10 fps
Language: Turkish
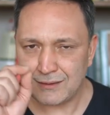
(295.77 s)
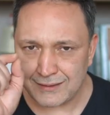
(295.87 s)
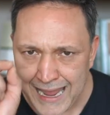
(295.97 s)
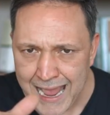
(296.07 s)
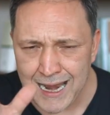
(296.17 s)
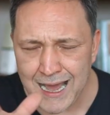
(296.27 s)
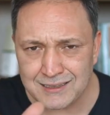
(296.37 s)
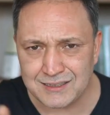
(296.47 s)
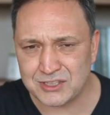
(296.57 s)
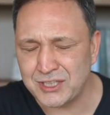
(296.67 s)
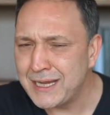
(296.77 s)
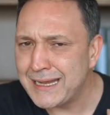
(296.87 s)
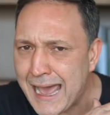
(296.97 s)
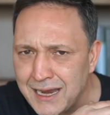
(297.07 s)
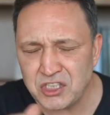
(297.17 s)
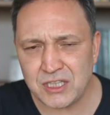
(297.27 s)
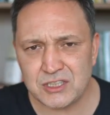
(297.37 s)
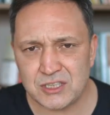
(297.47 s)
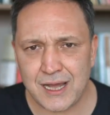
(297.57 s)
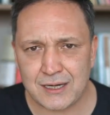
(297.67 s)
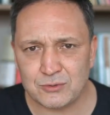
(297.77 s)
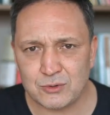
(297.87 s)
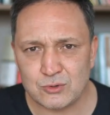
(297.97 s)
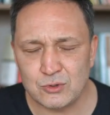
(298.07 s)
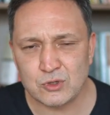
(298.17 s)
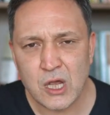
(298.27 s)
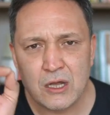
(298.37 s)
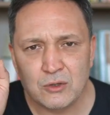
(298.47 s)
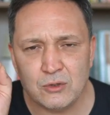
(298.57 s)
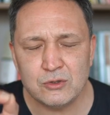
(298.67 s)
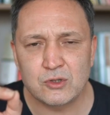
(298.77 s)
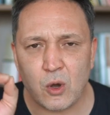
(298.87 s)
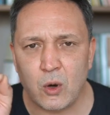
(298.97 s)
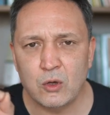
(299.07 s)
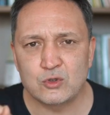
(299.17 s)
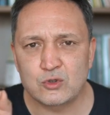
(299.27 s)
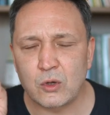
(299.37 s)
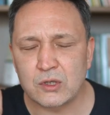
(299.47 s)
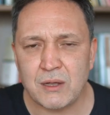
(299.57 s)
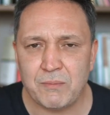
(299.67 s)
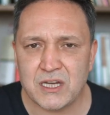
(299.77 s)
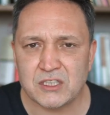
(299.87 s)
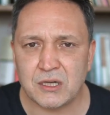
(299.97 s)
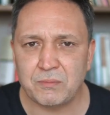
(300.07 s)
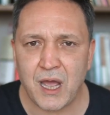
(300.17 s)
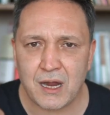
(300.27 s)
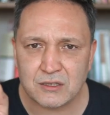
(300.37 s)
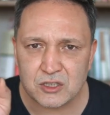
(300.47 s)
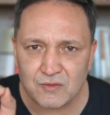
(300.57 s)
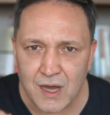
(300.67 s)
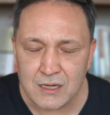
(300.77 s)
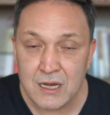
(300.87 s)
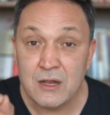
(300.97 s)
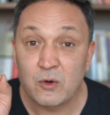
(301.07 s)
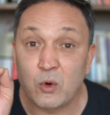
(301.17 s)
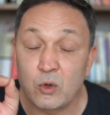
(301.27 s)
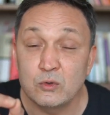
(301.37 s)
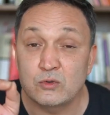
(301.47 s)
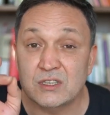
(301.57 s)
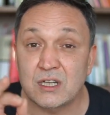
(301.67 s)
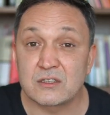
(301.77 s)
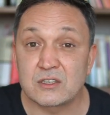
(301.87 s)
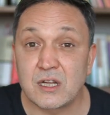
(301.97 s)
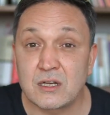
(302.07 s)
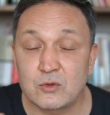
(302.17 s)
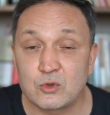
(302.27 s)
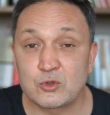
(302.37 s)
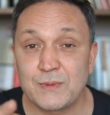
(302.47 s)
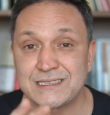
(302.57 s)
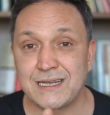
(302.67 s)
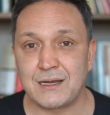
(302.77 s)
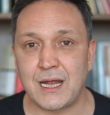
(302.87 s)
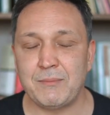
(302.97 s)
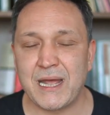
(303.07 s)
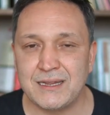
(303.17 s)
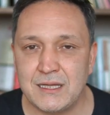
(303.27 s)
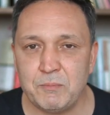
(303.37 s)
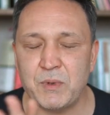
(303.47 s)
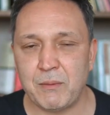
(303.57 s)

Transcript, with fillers: Reel artış her şeyi çıkartıyorsunuz %13.5'lik bir artış var konut satışları düşmesine rağmen, dip